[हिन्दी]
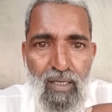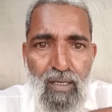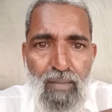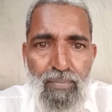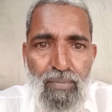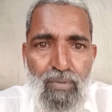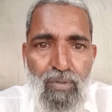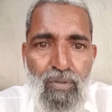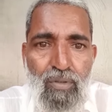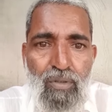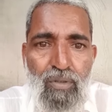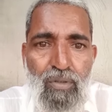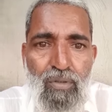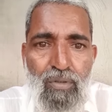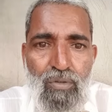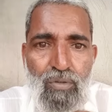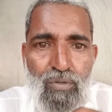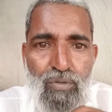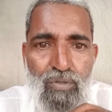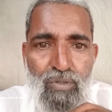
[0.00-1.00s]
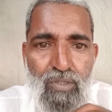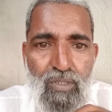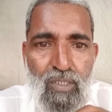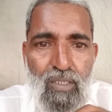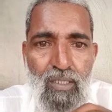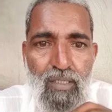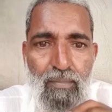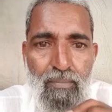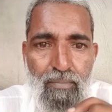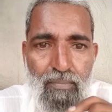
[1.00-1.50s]
आपको
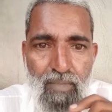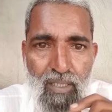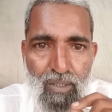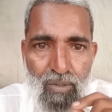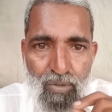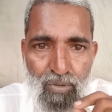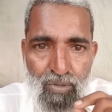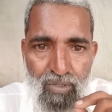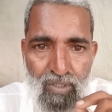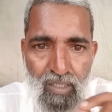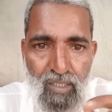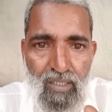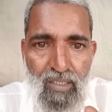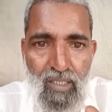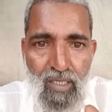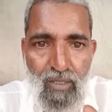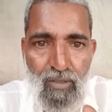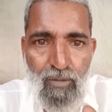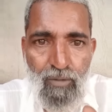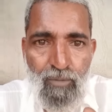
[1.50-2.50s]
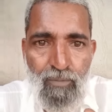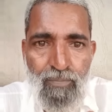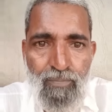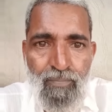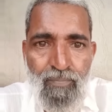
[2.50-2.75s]
उससे मायूस कर दिया हो